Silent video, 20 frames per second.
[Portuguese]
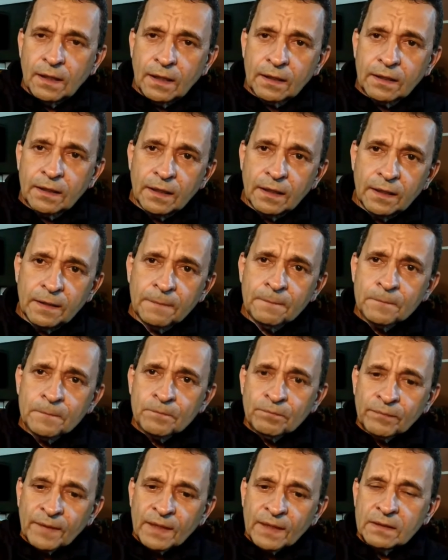a quem
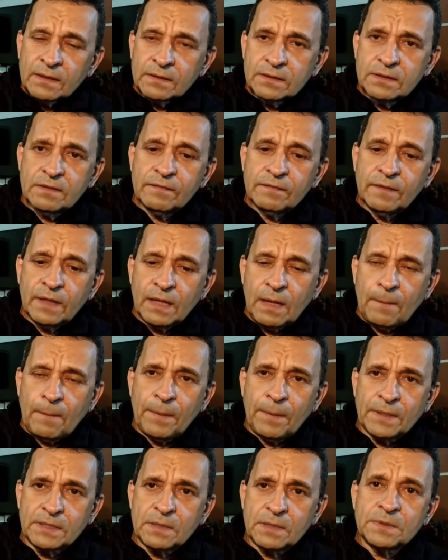tiver
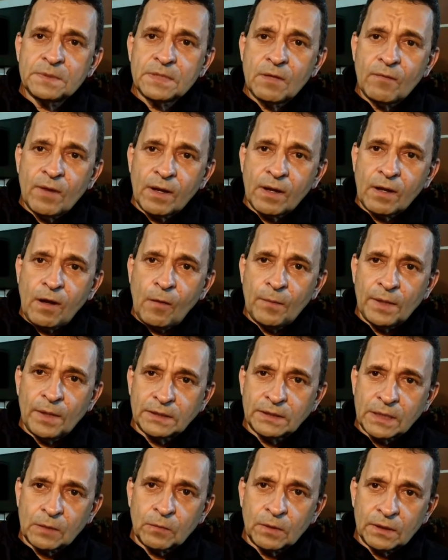a percepção, a calma
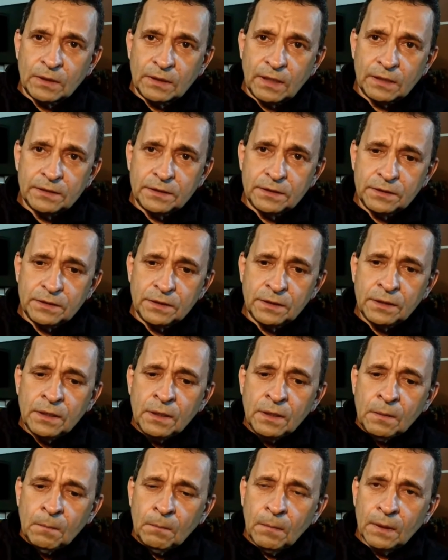e a tranquilidade de
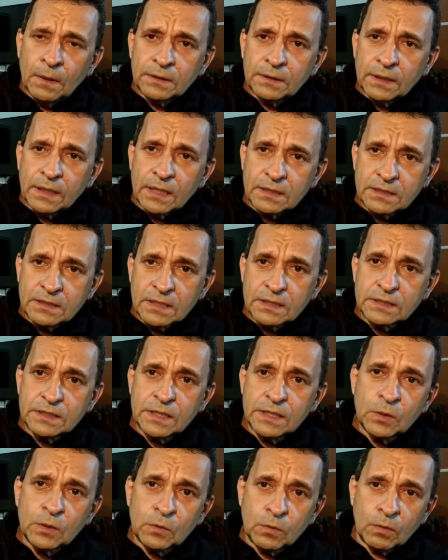manter essa
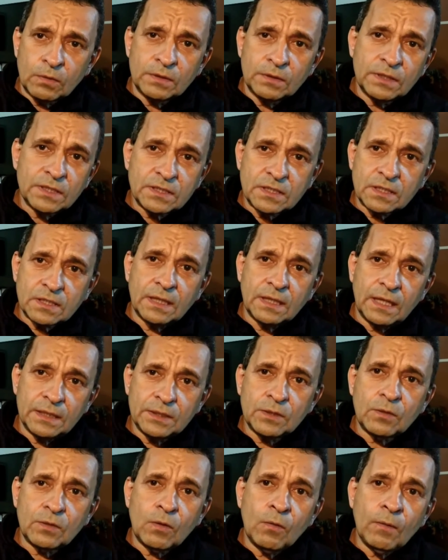
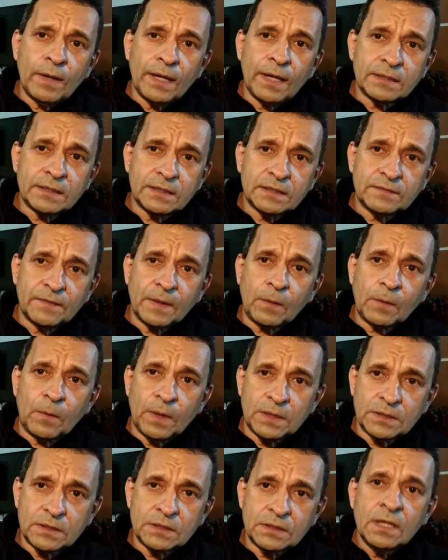sincronicidade com essas
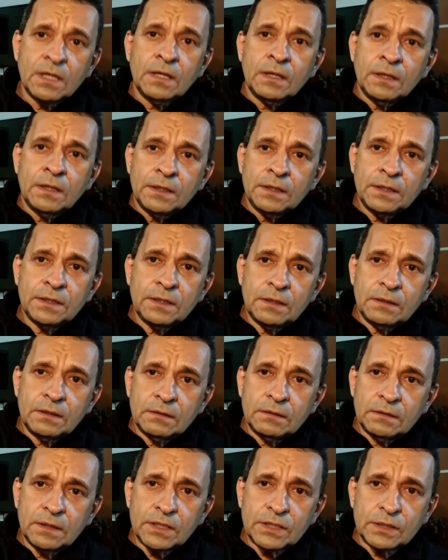frequências.
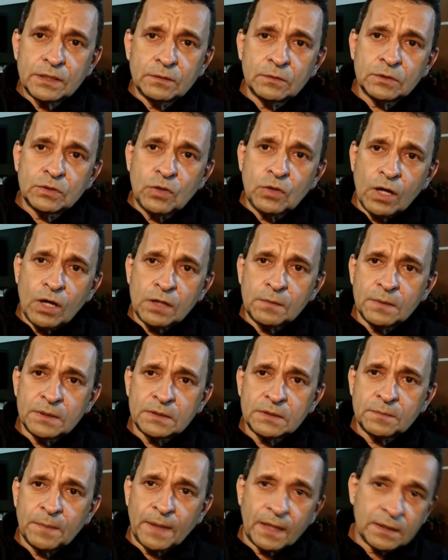Deixando os
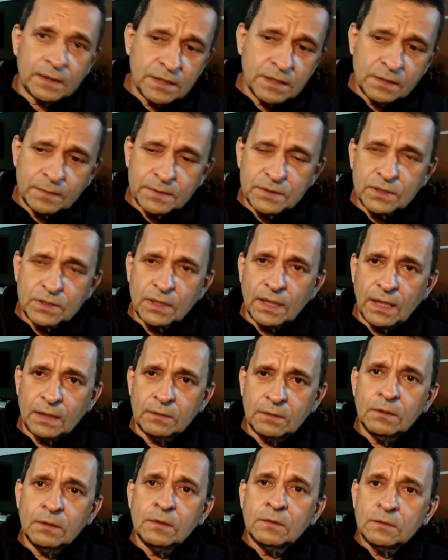dogmas, paradigmas de
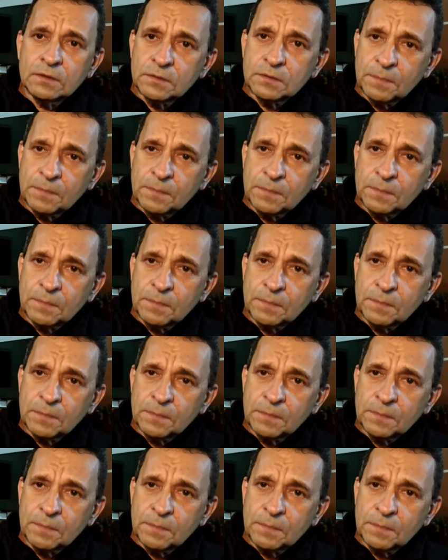lado,